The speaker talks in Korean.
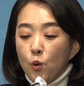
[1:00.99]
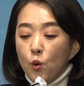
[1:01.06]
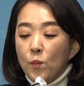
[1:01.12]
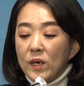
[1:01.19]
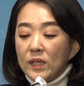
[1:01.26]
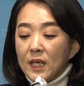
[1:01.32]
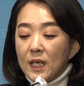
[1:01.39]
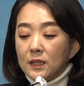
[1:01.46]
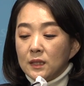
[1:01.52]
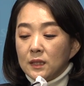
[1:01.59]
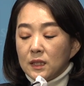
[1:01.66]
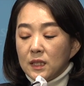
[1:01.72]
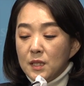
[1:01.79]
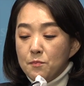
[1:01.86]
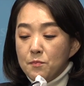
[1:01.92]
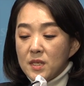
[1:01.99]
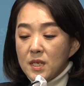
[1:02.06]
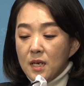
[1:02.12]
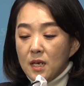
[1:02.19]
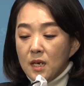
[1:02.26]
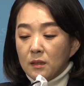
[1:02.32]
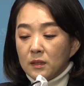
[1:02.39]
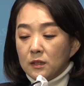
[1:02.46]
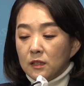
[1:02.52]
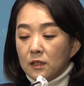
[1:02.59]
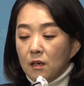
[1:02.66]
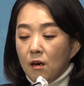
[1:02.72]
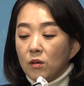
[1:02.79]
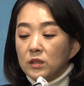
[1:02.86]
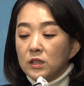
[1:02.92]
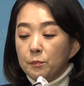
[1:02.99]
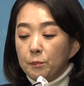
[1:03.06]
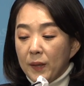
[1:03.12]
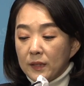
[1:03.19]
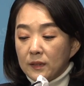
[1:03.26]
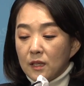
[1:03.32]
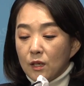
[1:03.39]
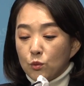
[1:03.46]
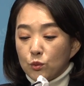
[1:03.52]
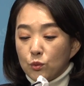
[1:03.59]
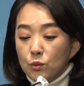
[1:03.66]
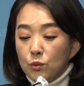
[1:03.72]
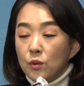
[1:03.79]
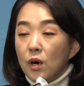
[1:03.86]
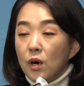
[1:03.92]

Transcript: 오만한 힘자랑을 거듭한다고도